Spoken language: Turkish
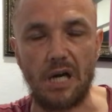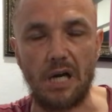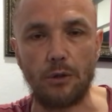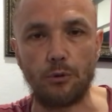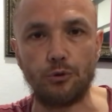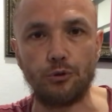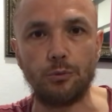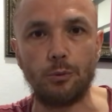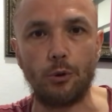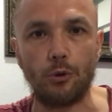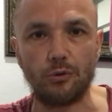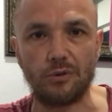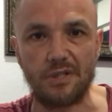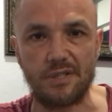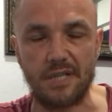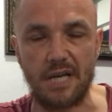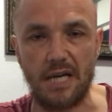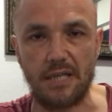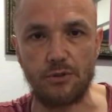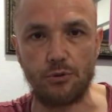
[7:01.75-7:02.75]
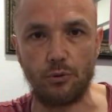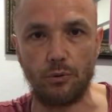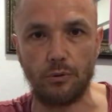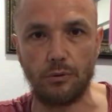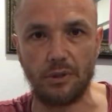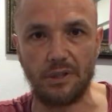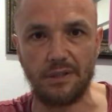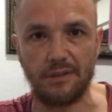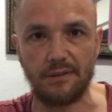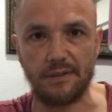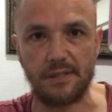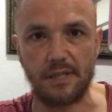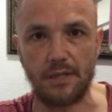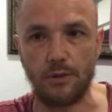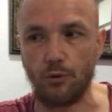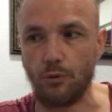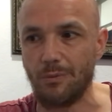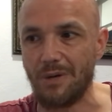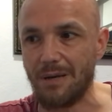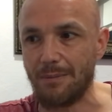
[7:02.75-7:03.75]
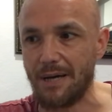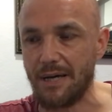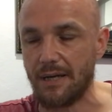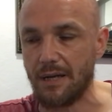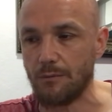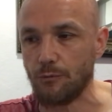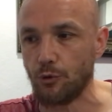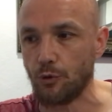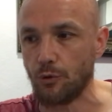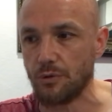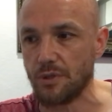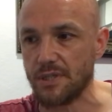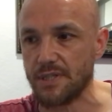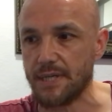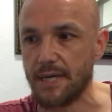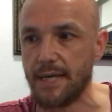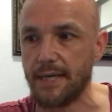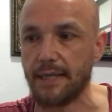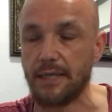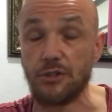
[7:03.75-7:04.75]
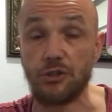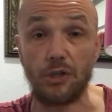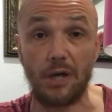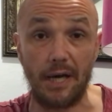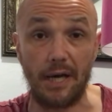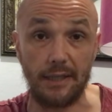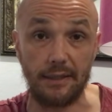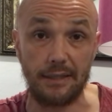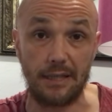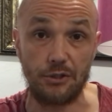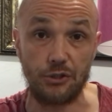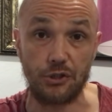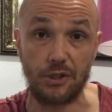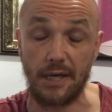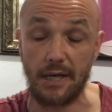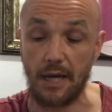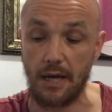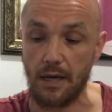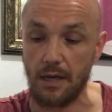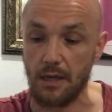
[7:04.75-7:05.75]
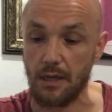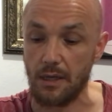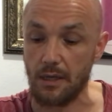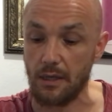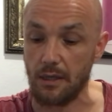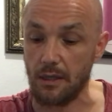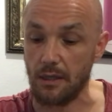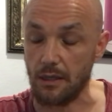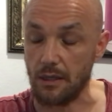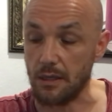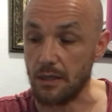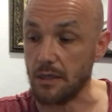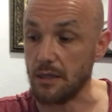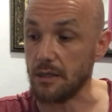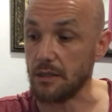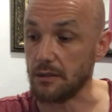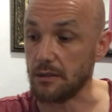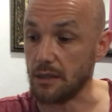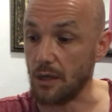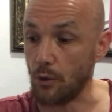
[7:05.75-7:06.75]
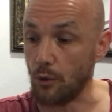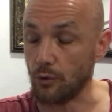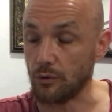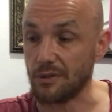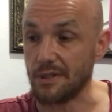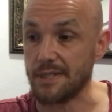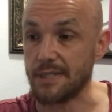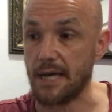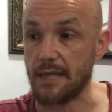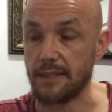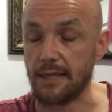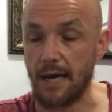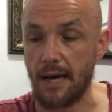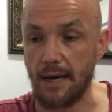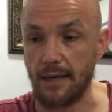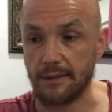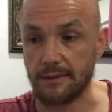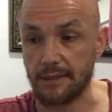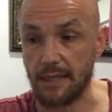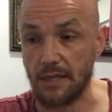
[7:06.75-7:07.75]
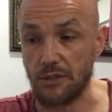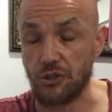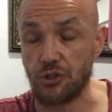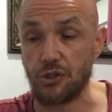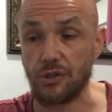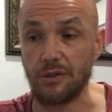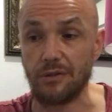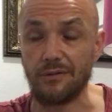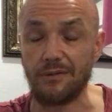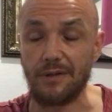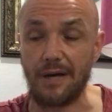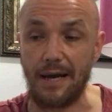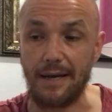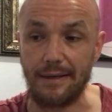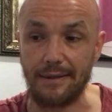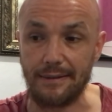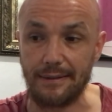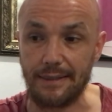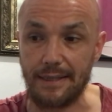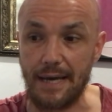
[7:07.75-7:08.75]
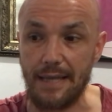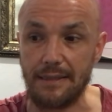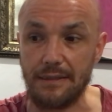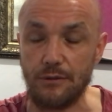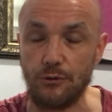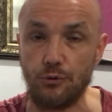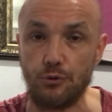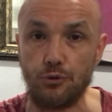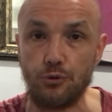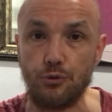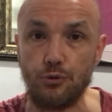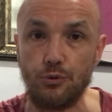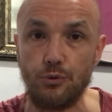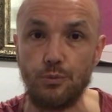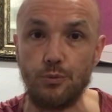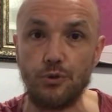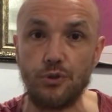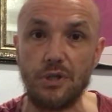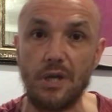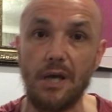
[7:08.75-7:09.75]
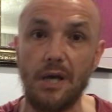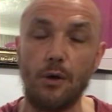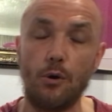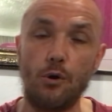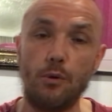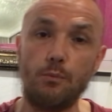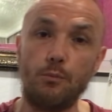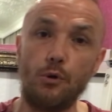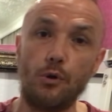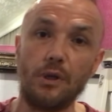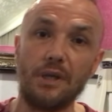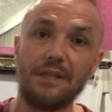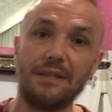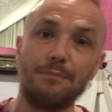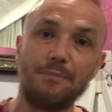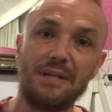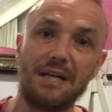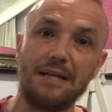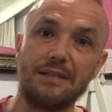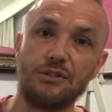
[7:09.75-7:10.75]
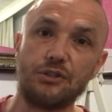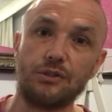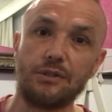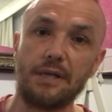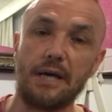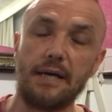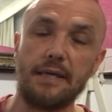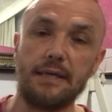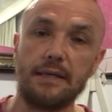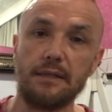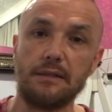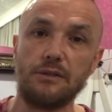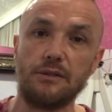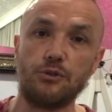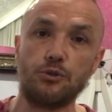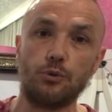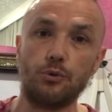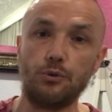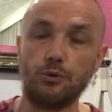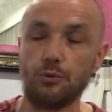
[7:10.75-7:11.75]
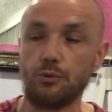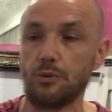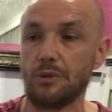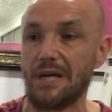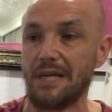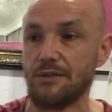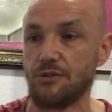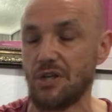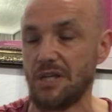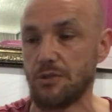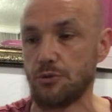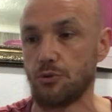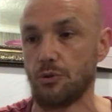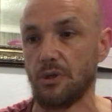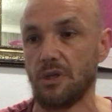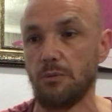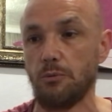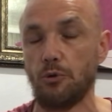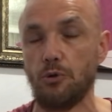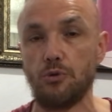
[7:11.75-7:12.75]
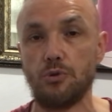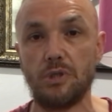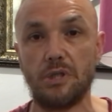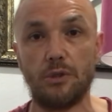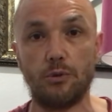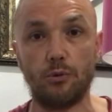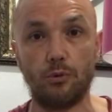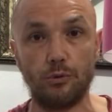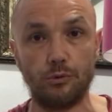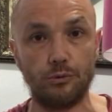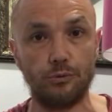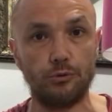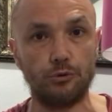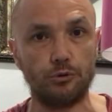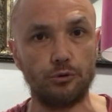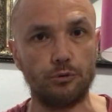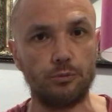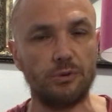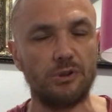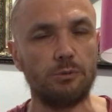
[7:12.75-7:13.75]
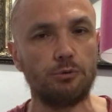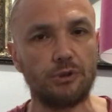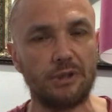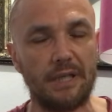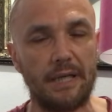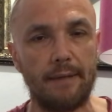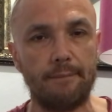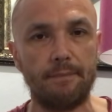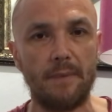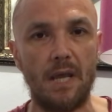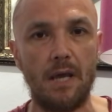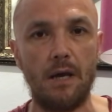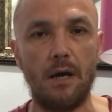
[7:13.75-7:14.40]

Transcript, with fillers: daha güçlü bir orta sahası oldu Galatasaray'ın. Ömer Bayram da orta sahaya geçti. Aytaç Kara e, da orta sahada yani Artaç, Taylan'ın geldiğini düşündüğümüzde ön bölgede birazcık daha yaratıcı oyunu kuran Jetson gibi oyuncuların olduğunu düşündüğümüzde bu sene